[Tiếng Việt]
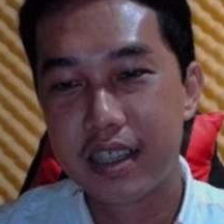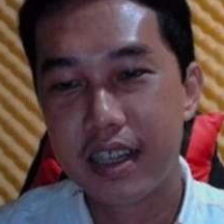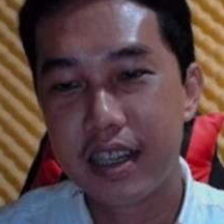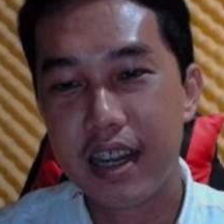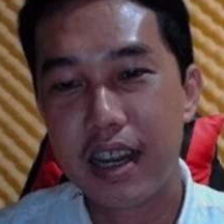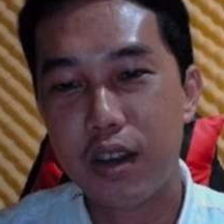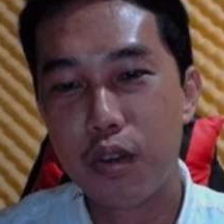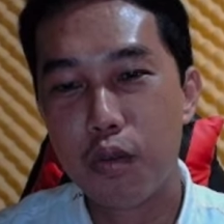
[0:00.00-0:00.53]

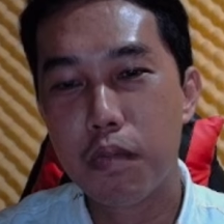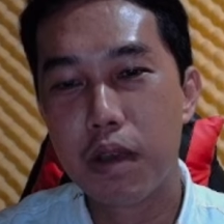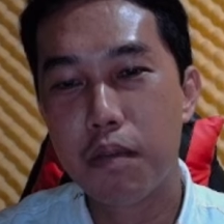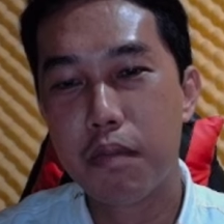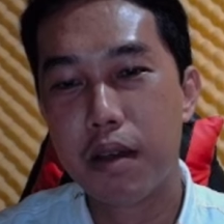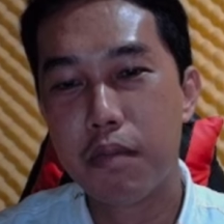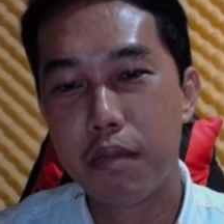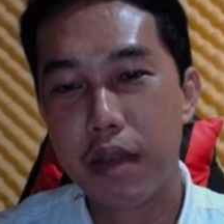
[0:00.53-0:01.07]
đây là lúc mà
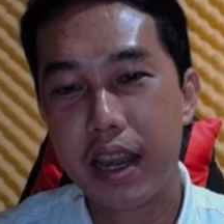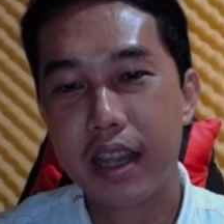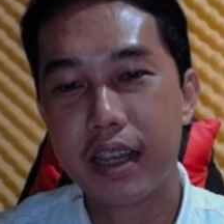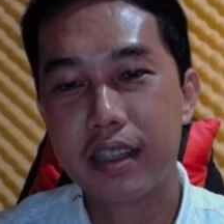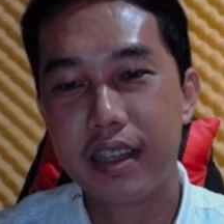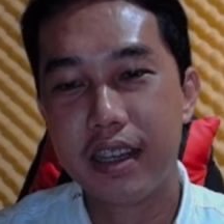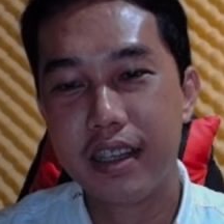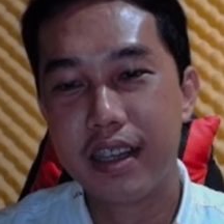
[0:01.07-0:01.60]
mở
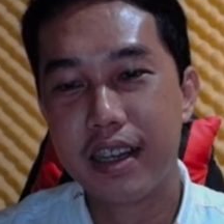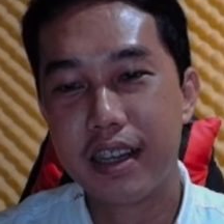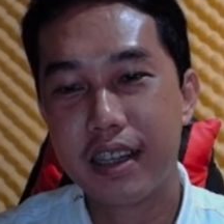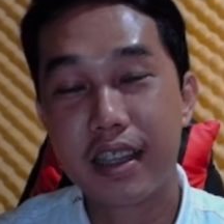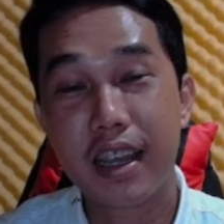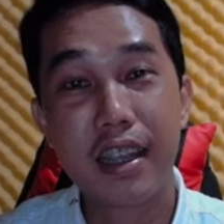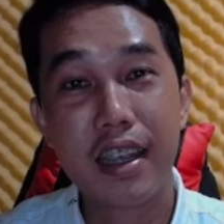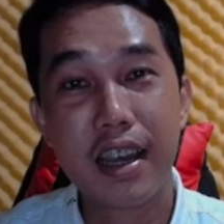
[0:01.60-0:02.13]
màn thì à,
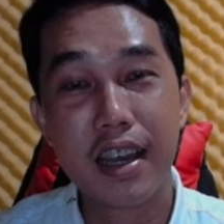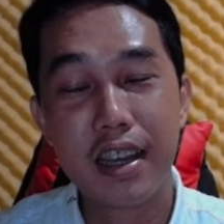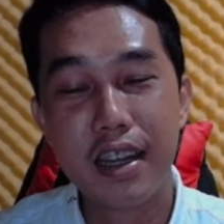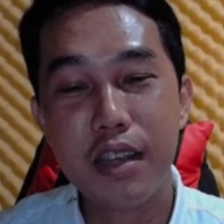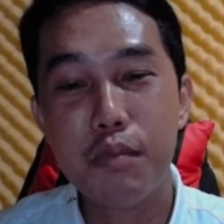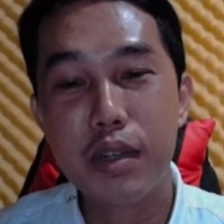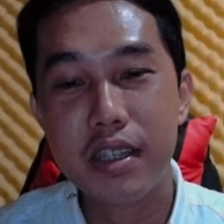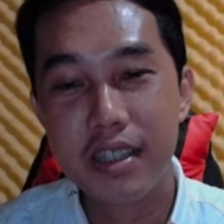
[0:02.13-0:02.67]
thầy à,
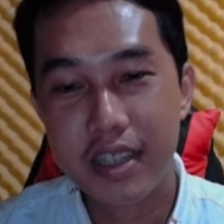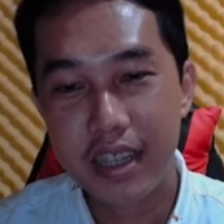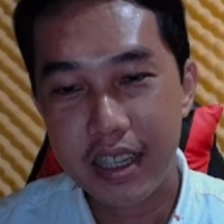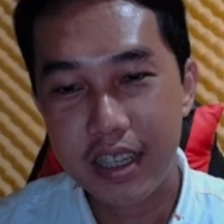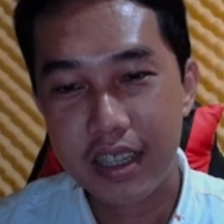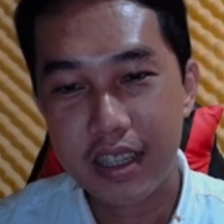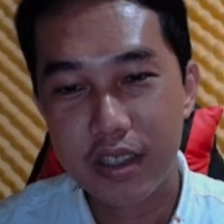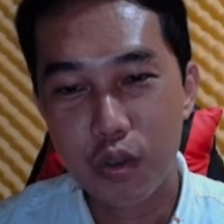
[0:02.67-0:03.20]
Lý Minh
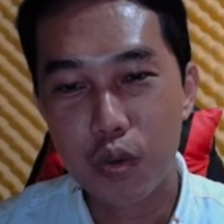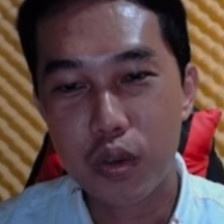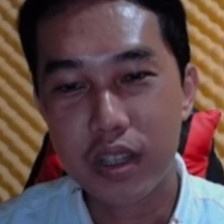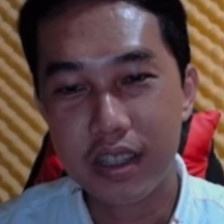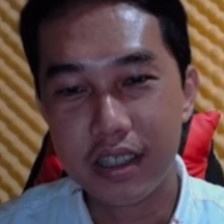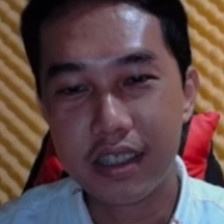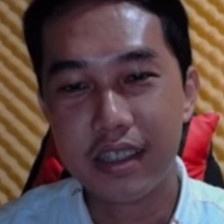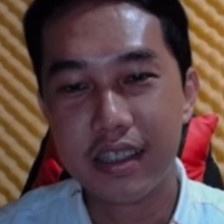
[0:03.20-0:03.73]
Trí của
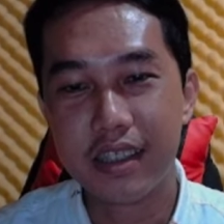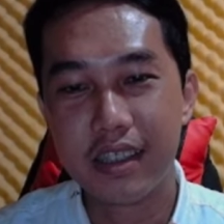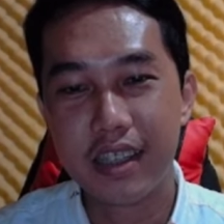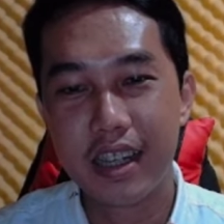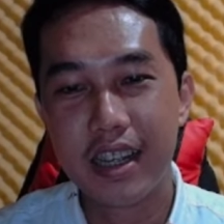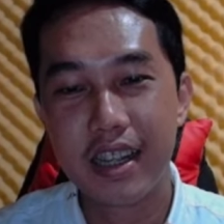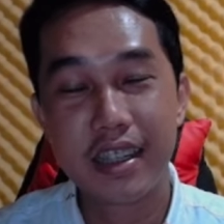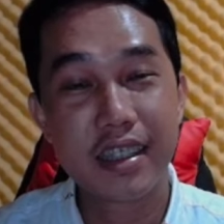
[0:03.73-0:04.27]
Cường
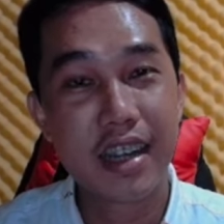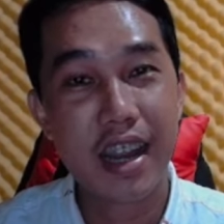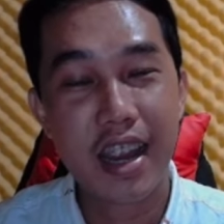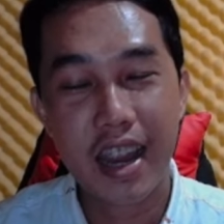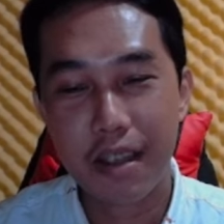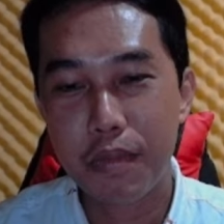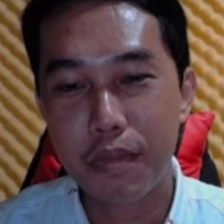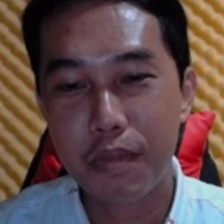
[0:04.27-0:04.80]
à, ra
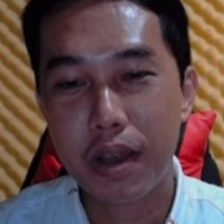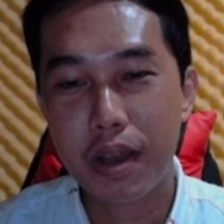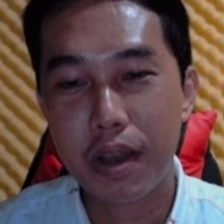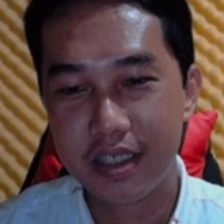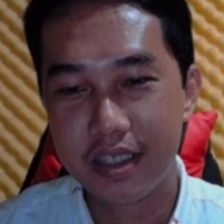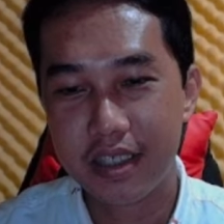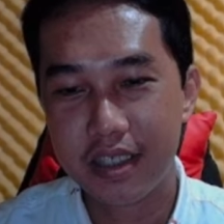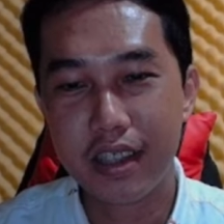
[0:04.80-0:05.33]
hát mở
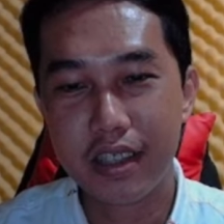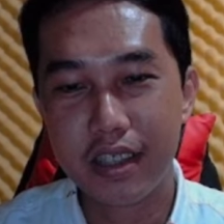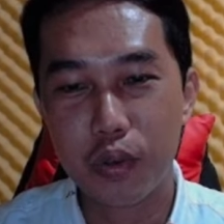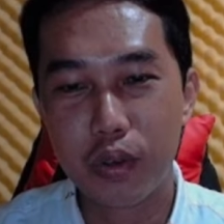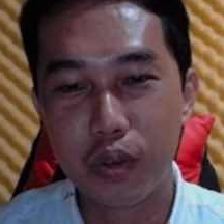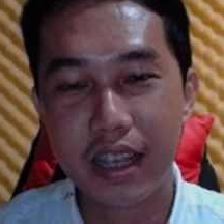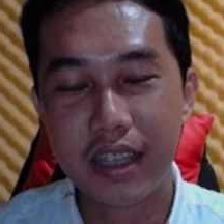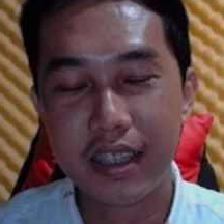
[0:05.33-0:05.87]
màn rất là
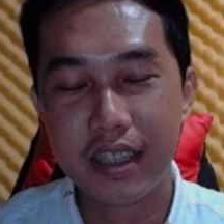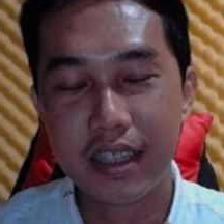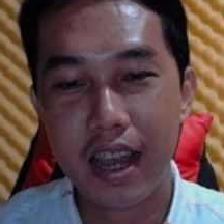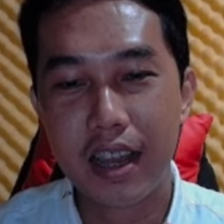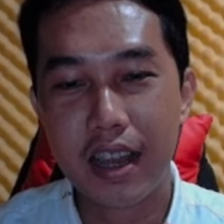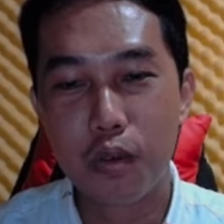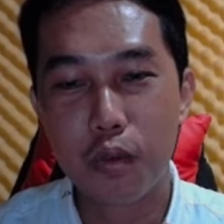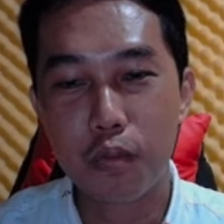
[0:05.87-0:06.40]
nhiều khán
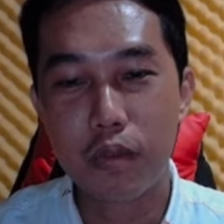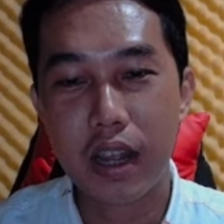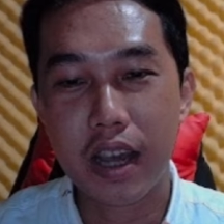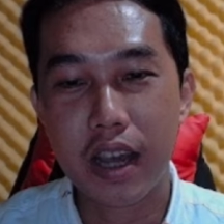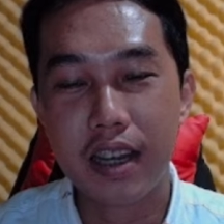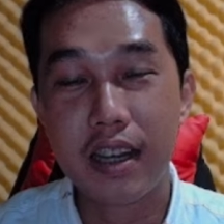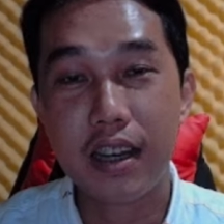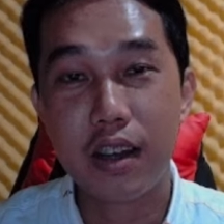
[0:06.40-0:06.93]
giả cũng
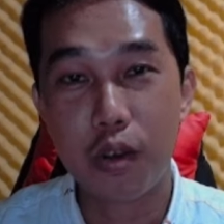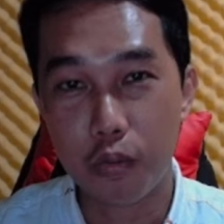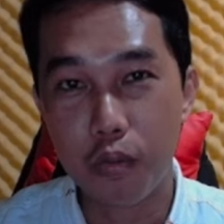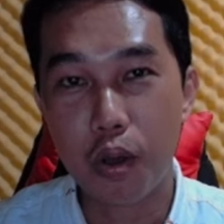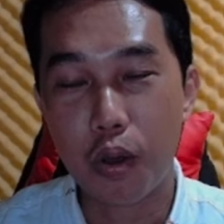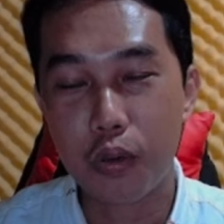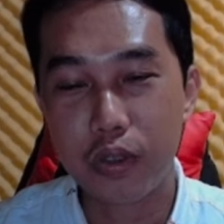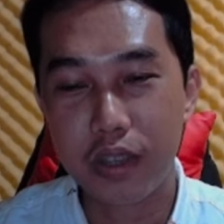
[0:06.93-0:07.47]
đã ủng
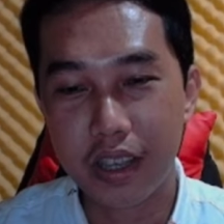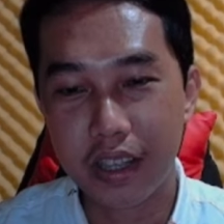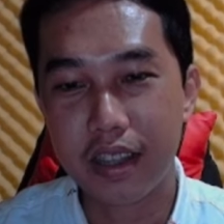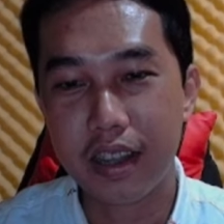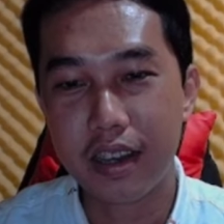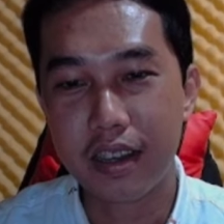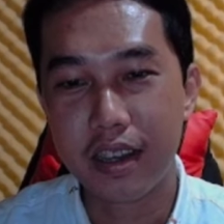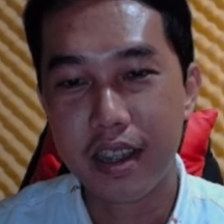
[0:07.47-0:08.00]
hộ nhiệt
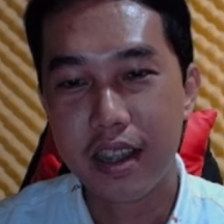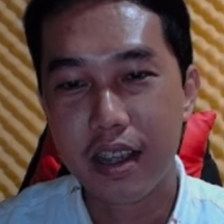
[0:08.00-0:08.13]
tình